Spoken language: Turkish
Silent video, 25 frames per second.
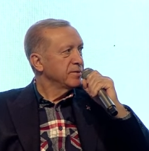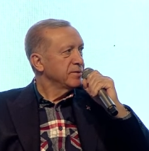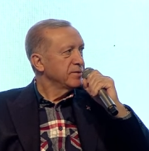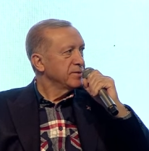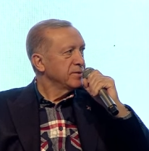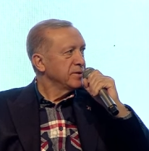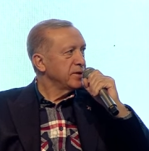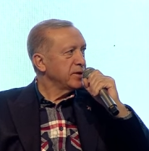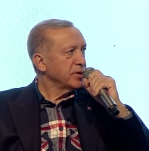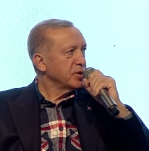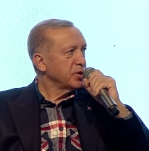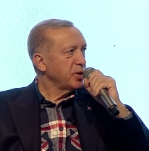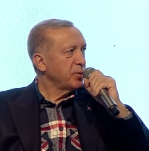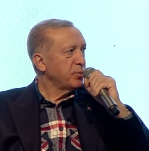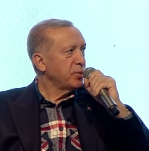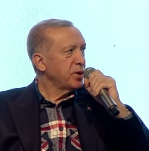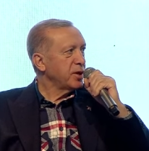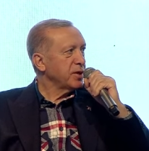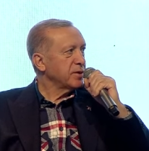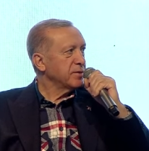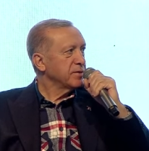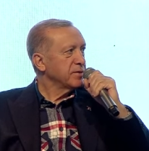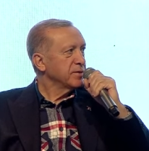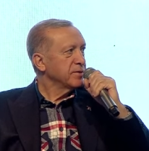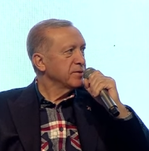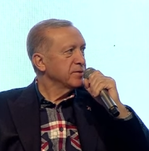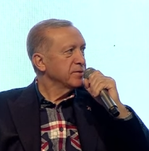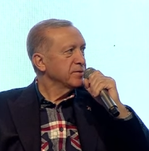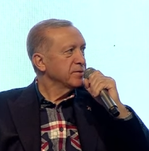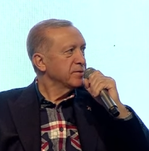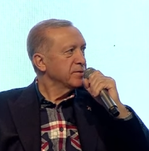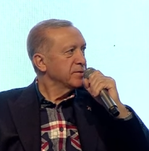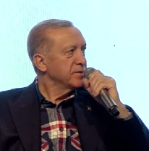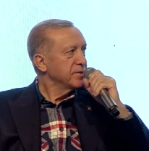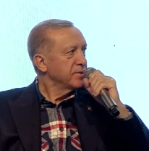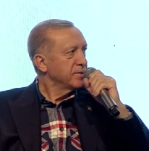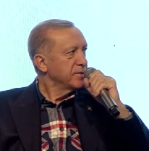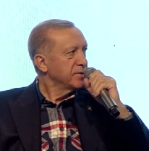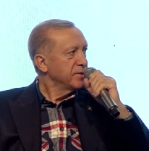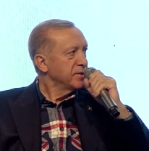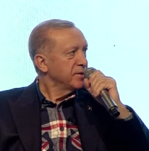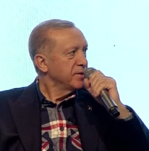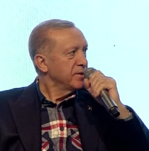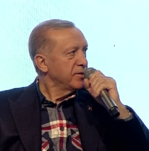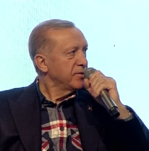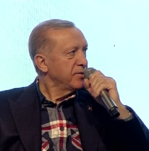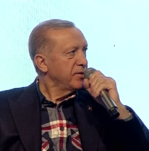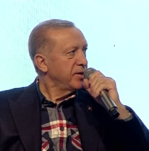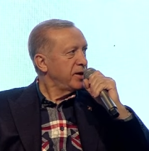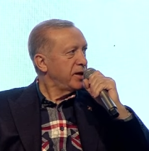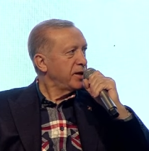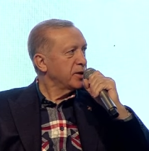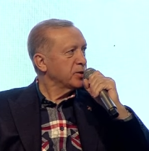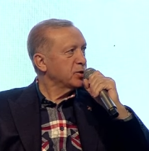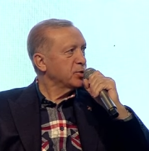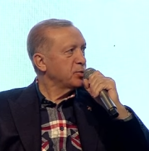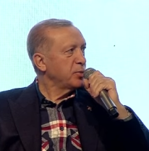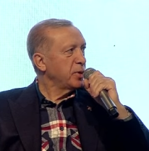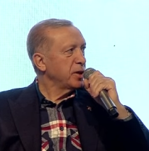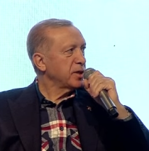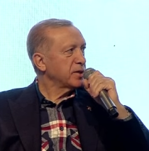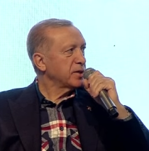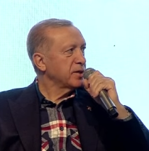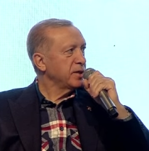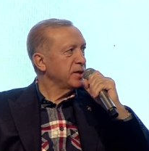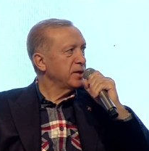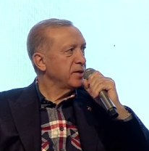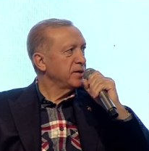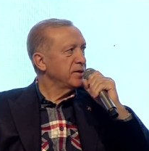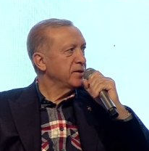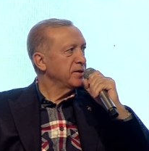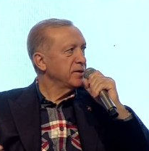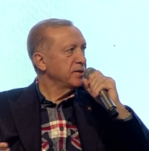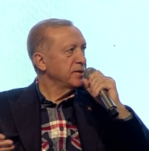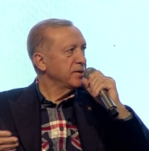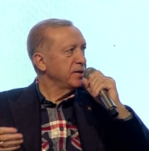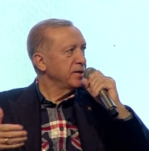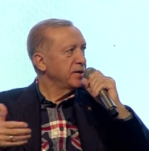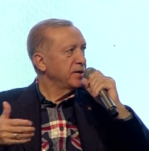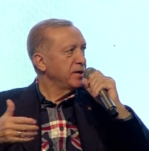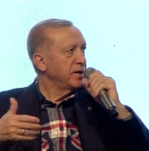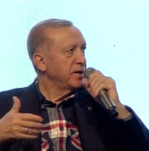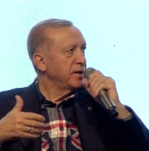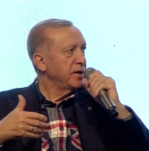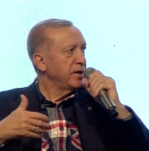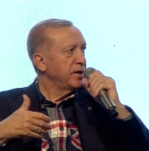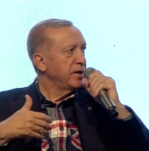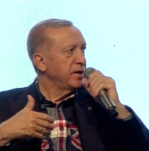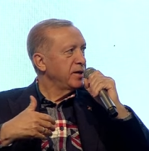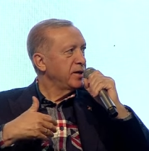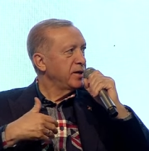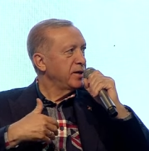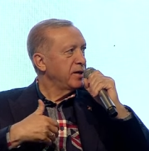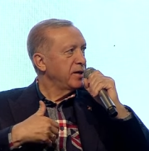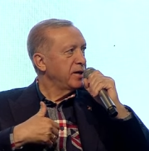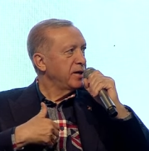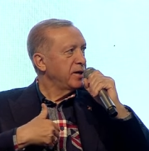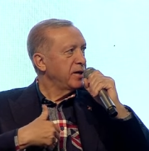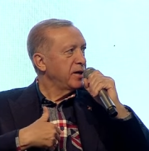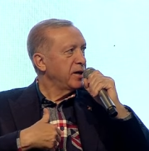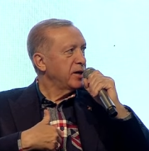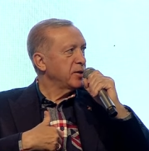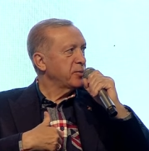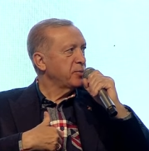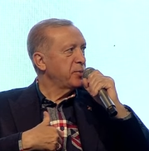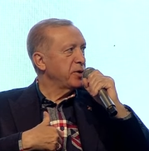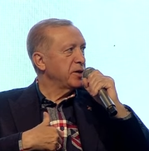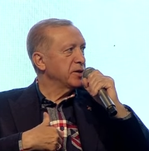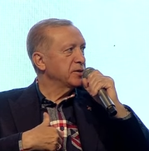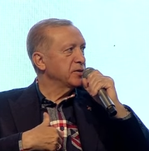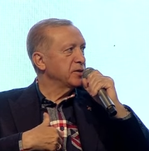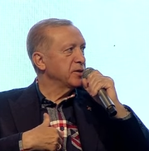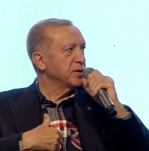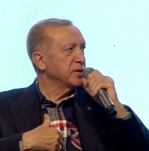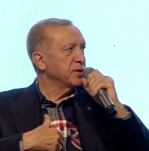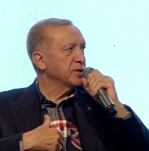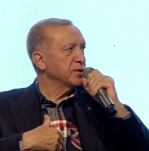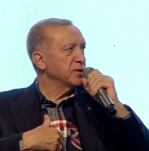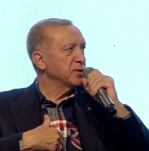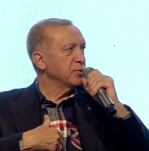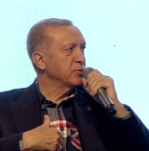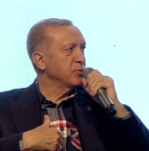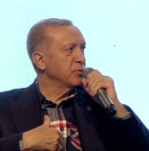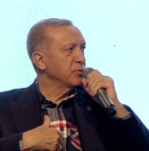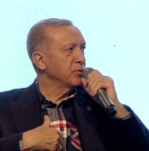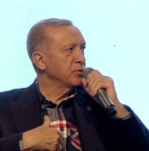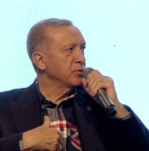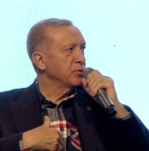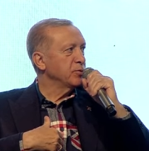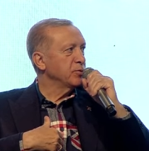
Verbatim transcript: yaşamak ve açmak da AK Parti'ye nasip oldu.